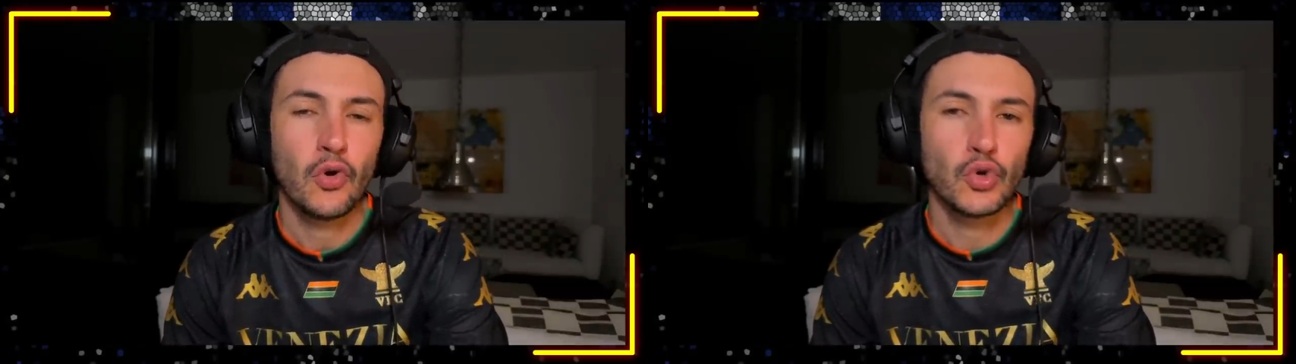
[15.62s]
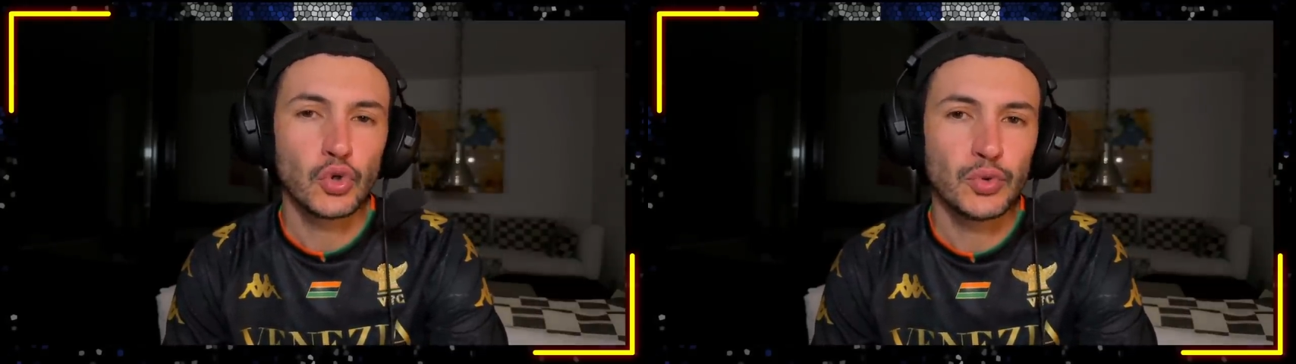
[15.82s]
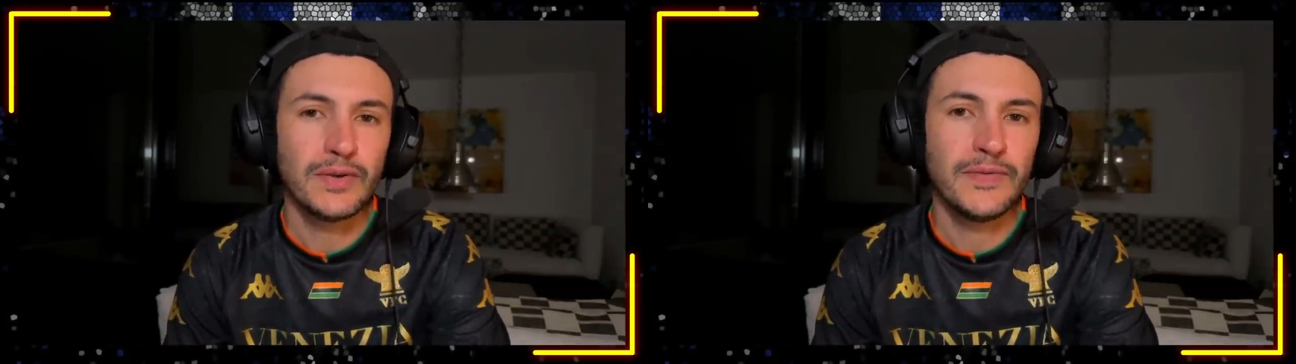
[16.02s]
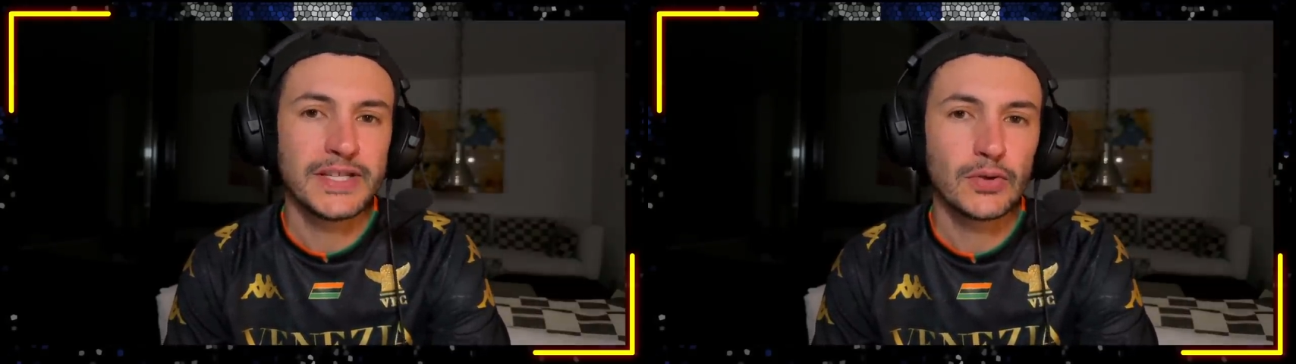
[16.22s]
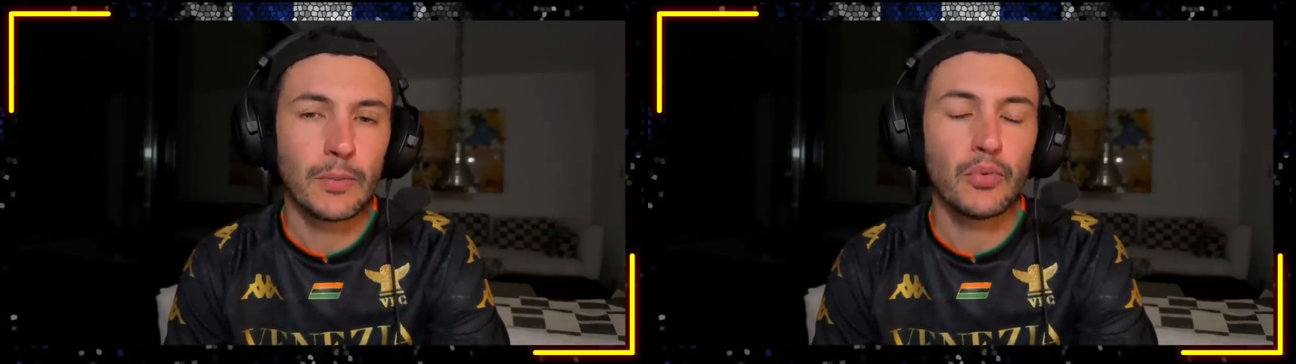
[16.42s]
Aujourd'hui,
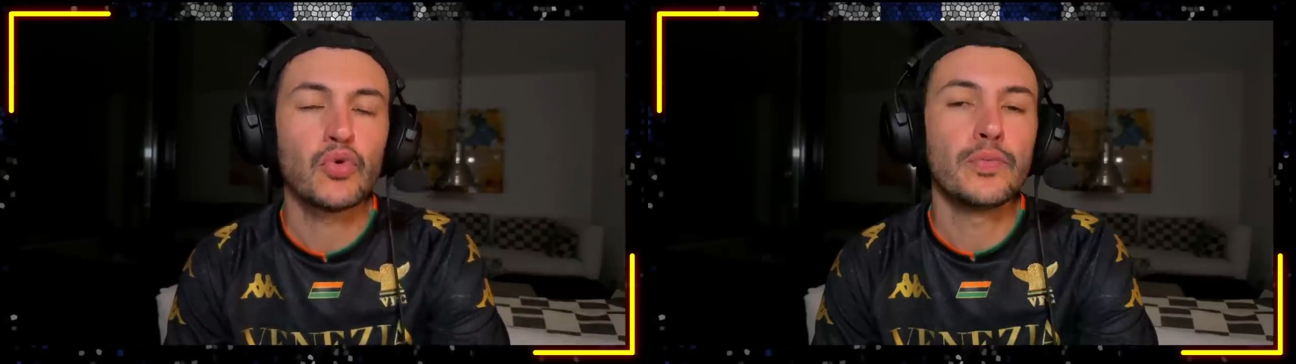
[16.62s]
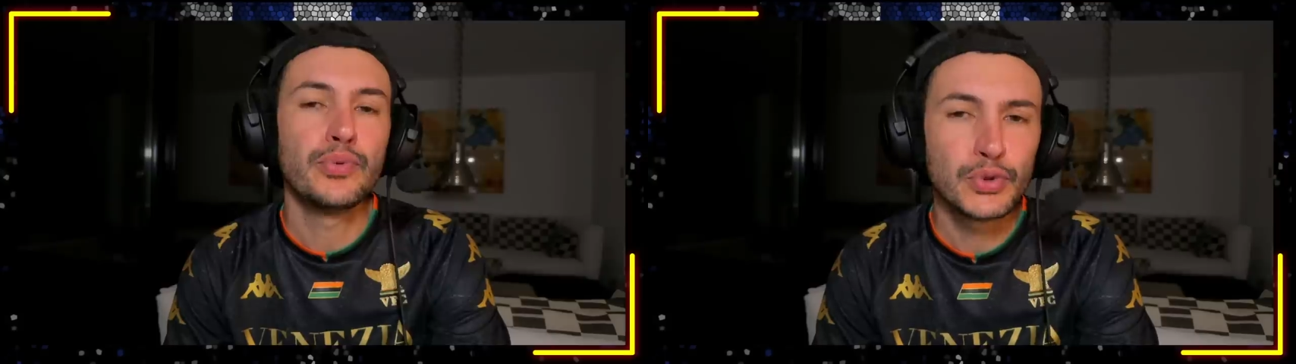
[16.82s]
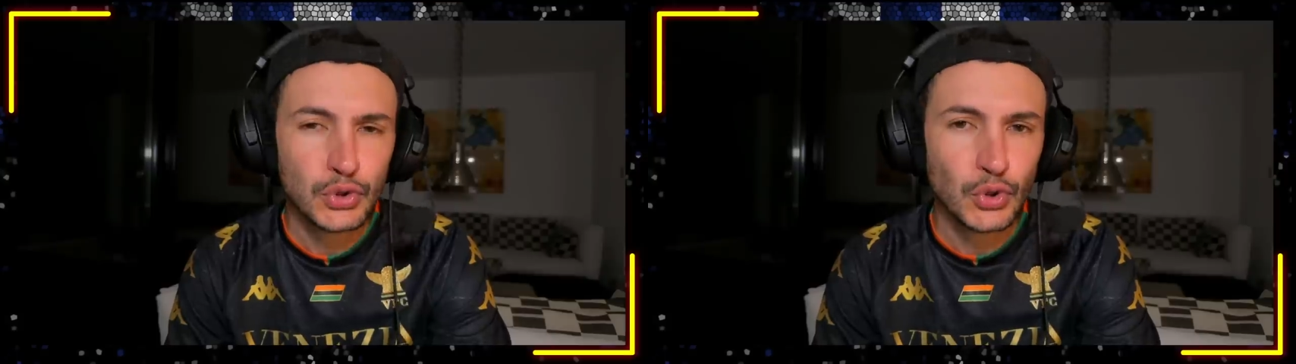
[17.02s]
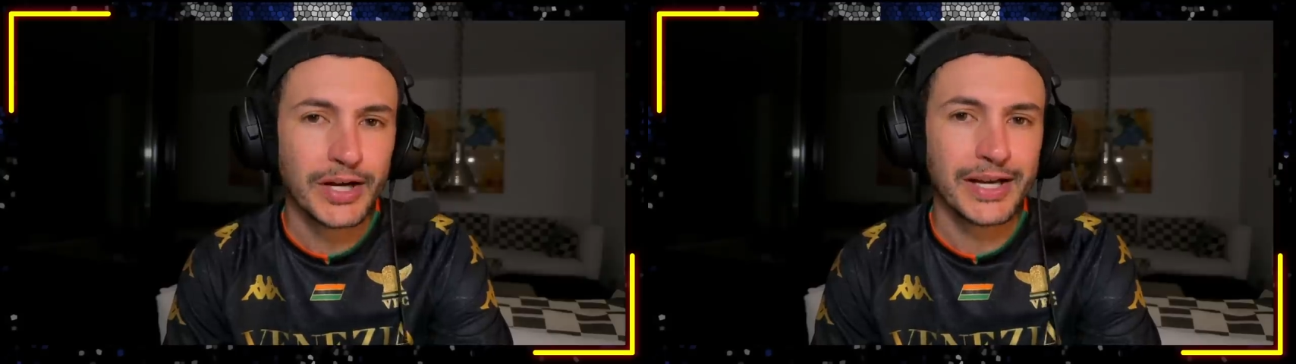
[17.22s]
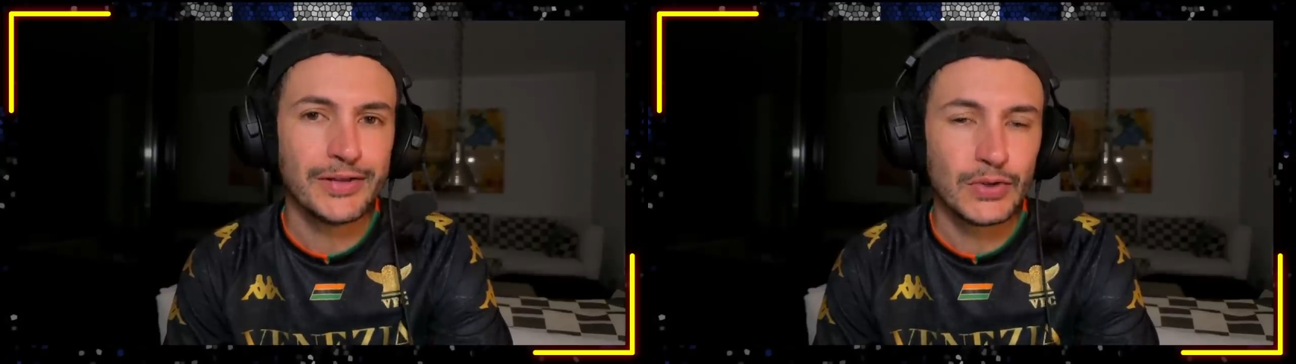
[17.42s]
victoire beaucoup plus
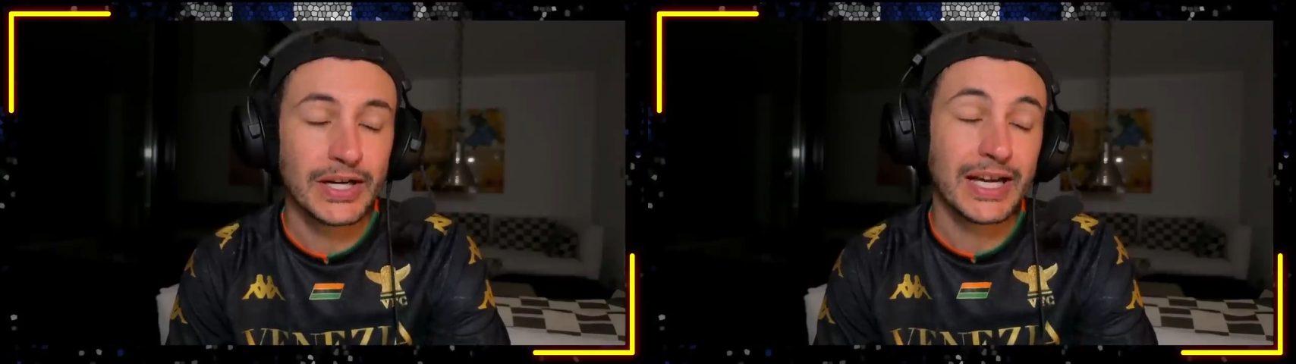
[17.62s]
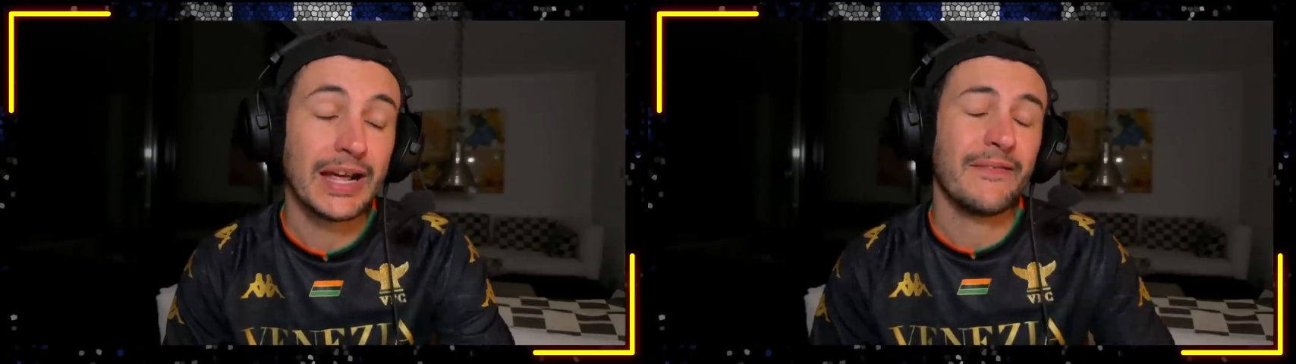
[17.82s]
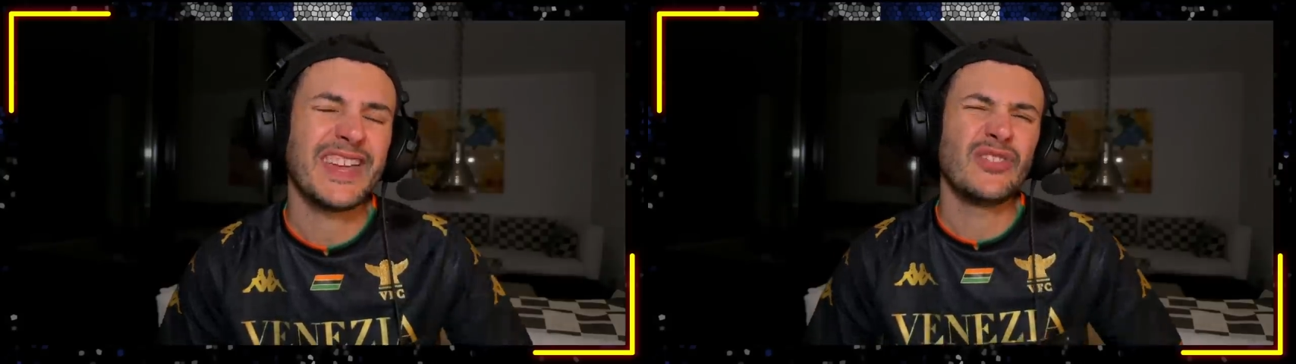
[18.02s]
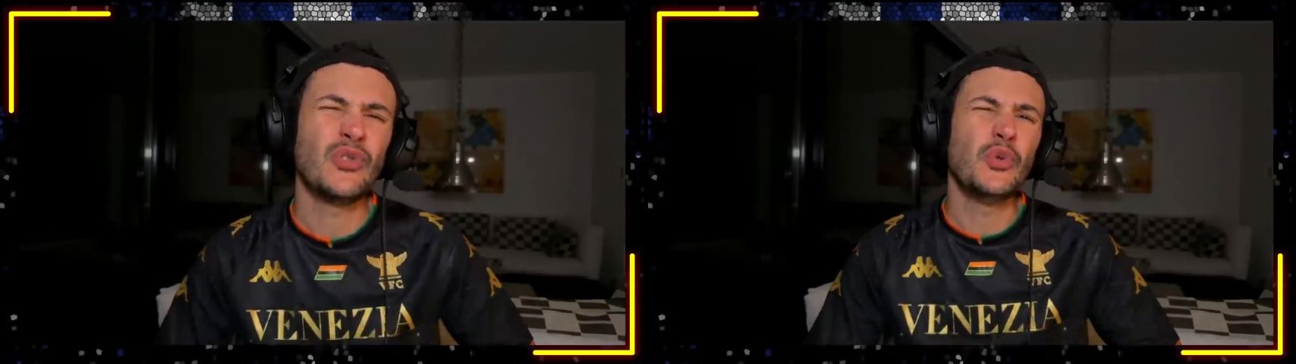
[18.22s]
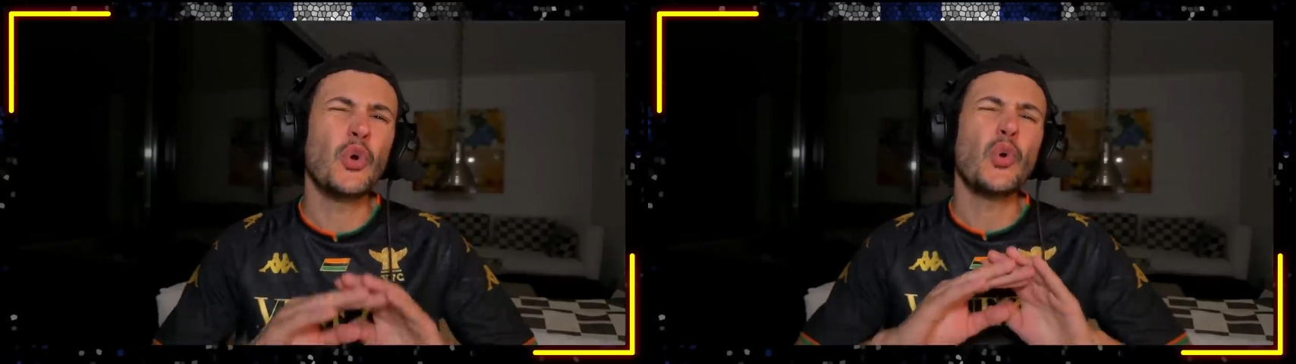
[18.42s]
sereine du Real
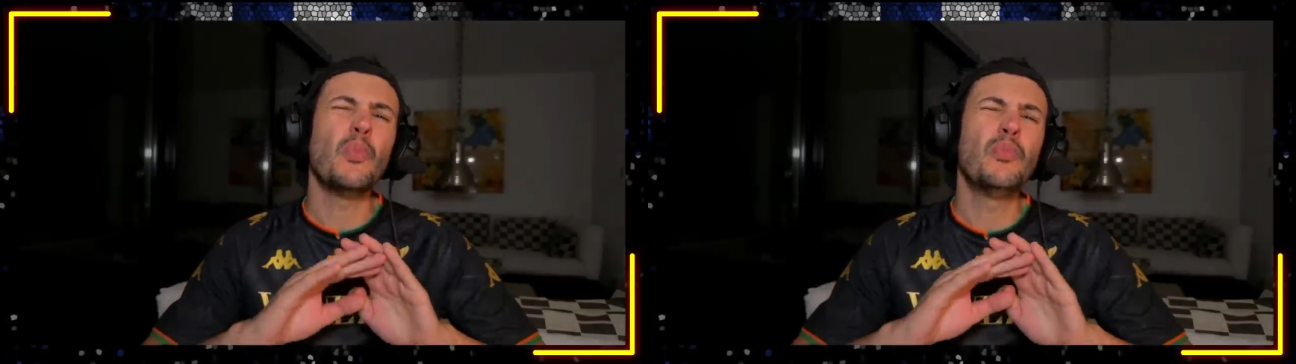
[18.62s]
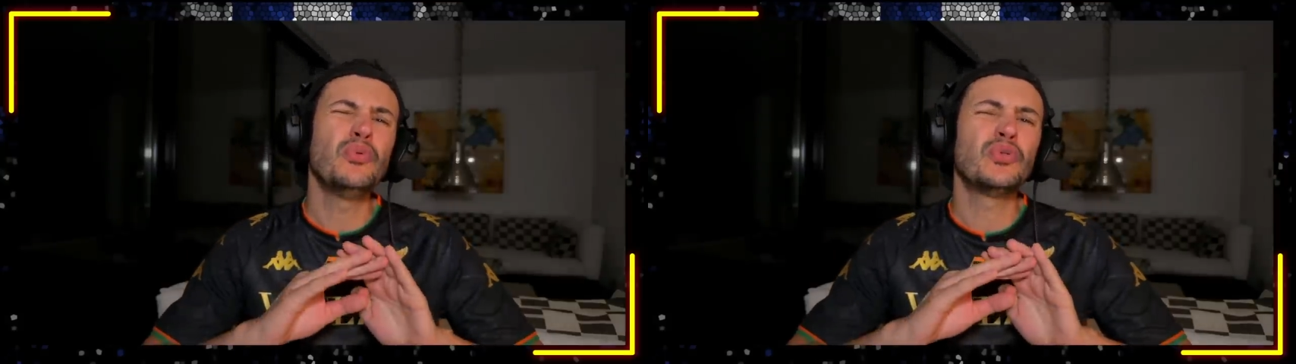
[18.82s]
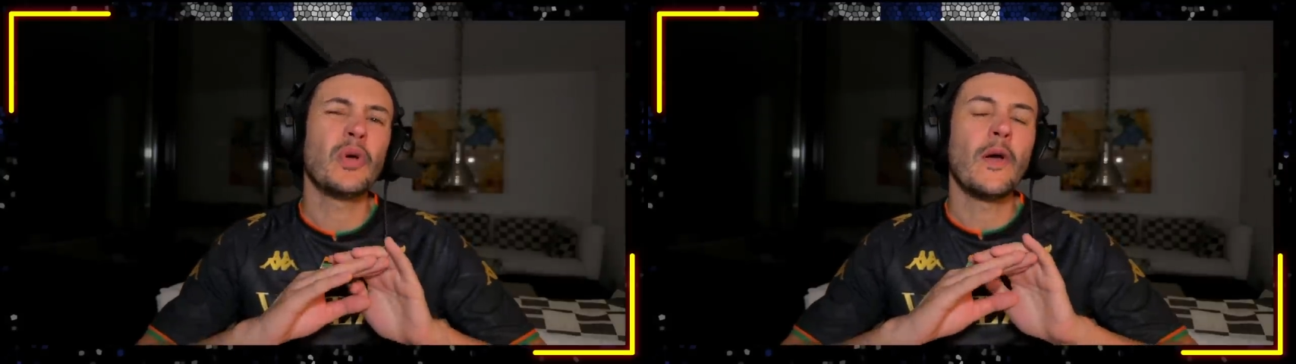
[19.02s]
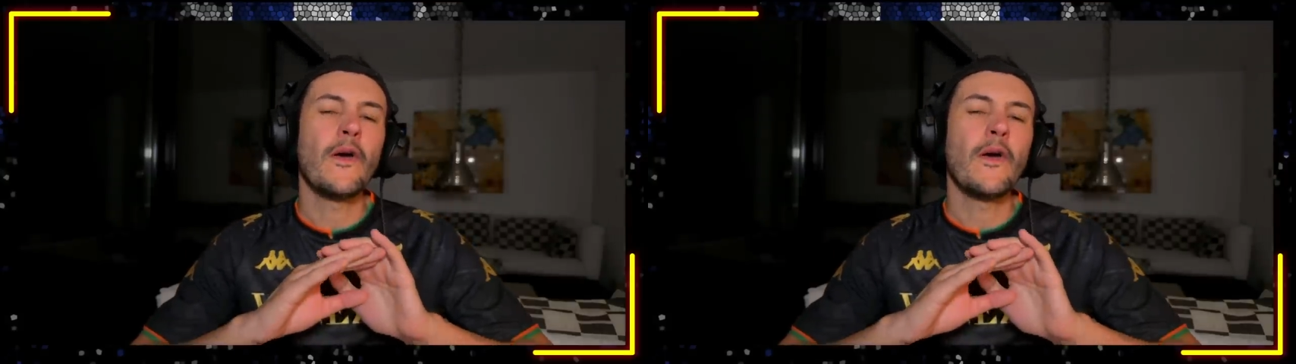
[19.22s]
avec deux buts